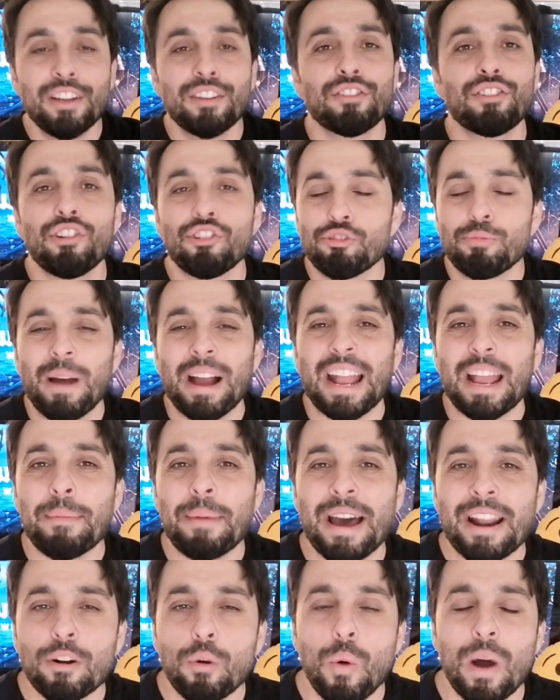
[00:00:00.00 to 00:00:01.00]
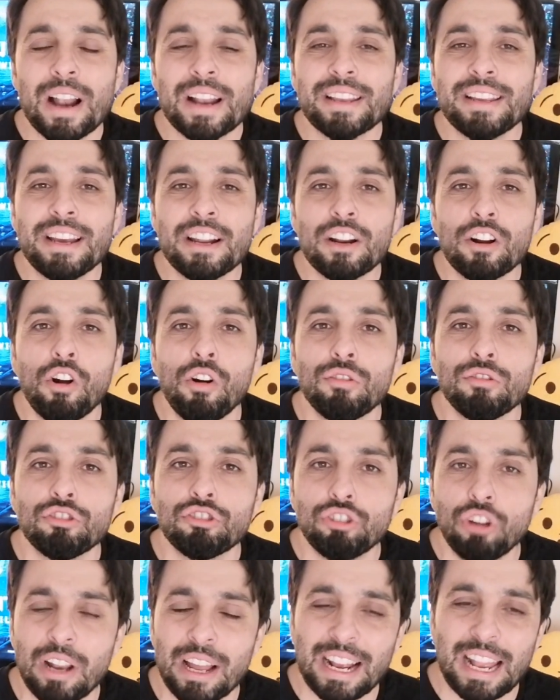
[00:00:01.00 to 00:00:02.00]
se os va a quemar cualquier
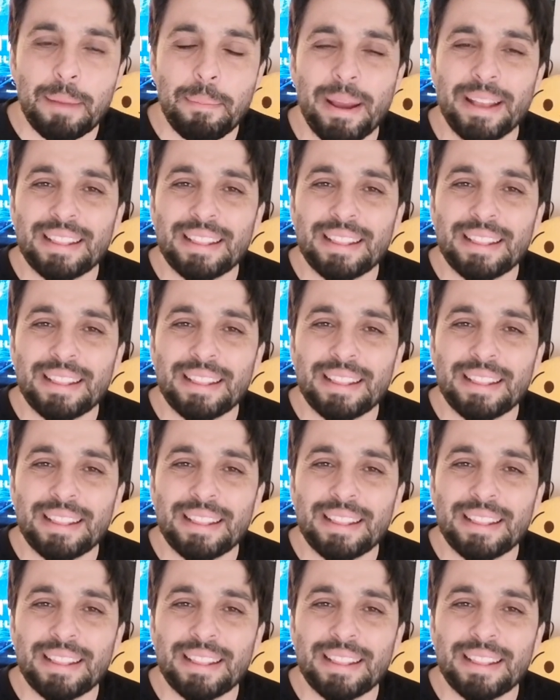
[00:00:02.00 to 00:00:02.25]
consola que